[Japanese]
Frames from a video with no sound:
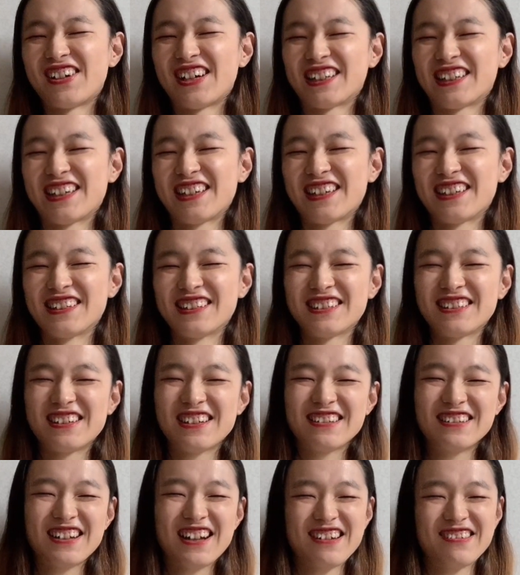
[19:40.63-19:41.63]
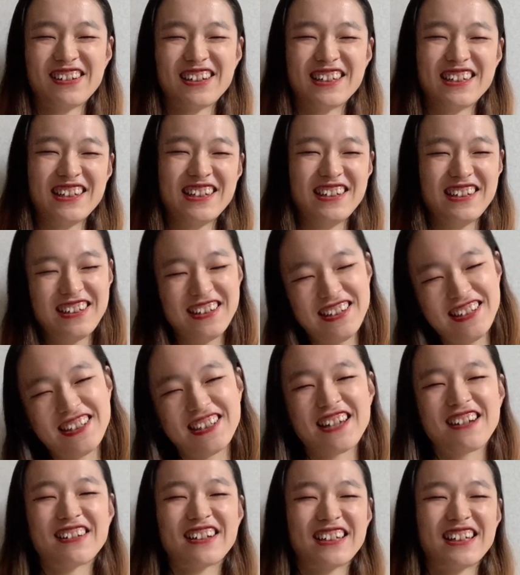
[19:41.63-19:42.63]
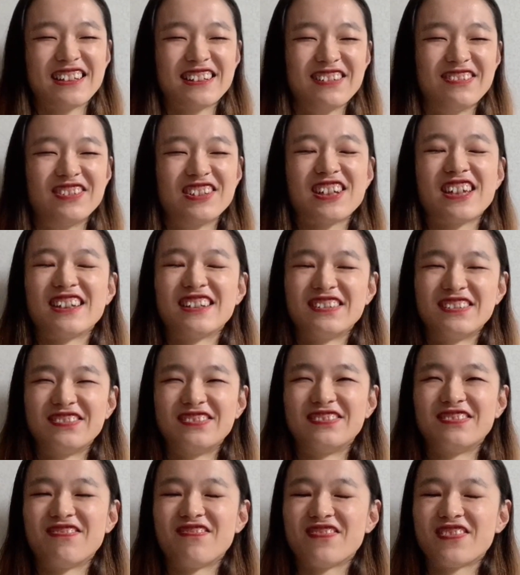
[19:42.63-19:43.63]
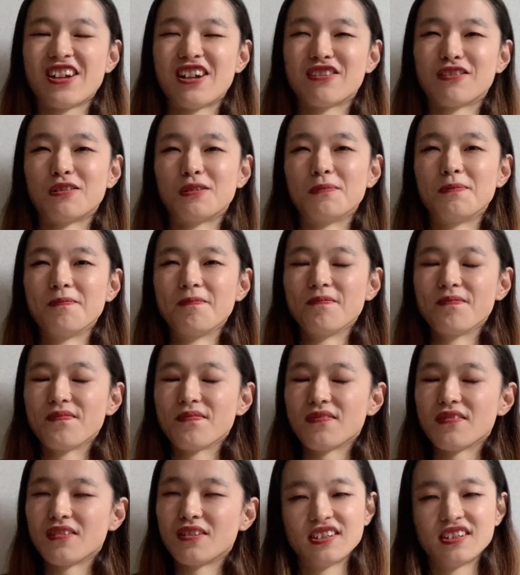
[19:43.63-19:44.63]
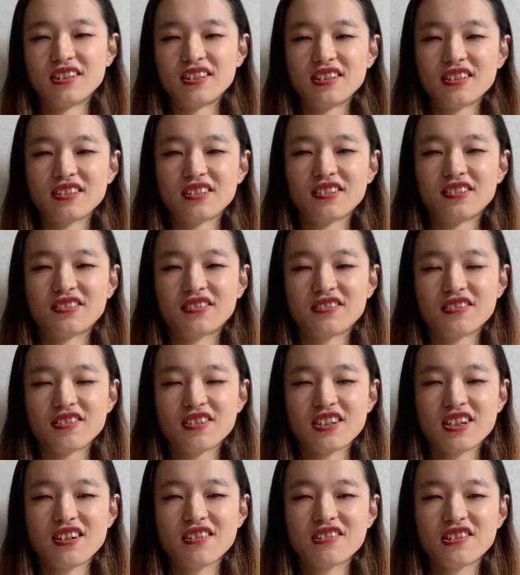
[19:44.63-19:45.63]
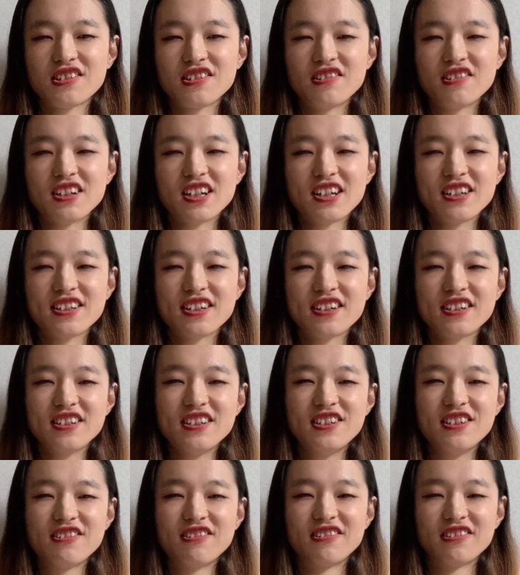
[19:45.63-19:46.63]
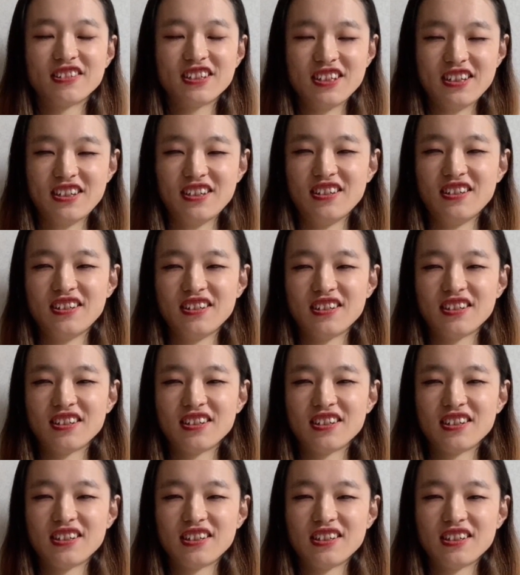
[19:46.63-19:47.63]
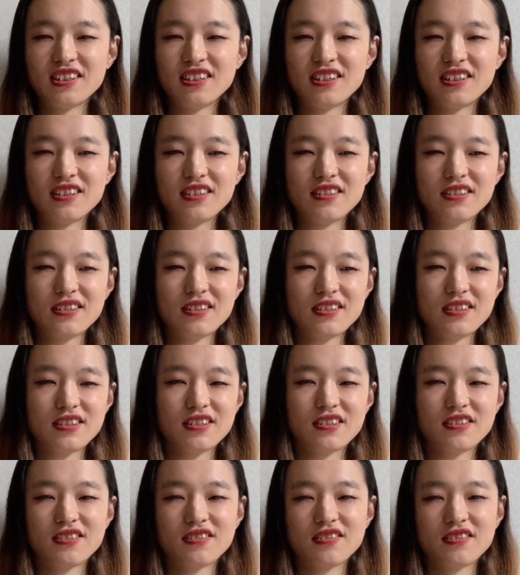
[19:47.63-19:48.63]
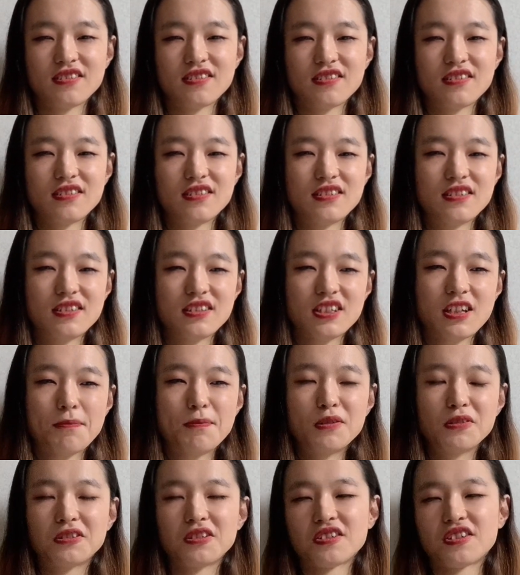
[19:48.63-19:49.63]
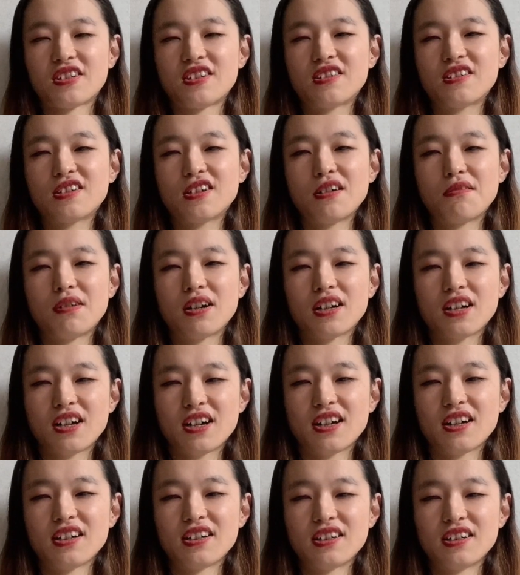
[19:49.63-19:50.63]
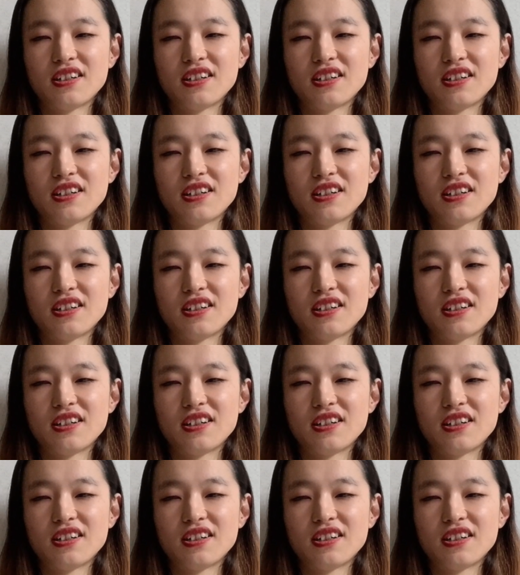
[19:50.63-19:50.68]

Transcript: まあねそれぐらいはいいいいんちゃうかなと思うけどあのその視覚障害者以上にそのサポートしてる側が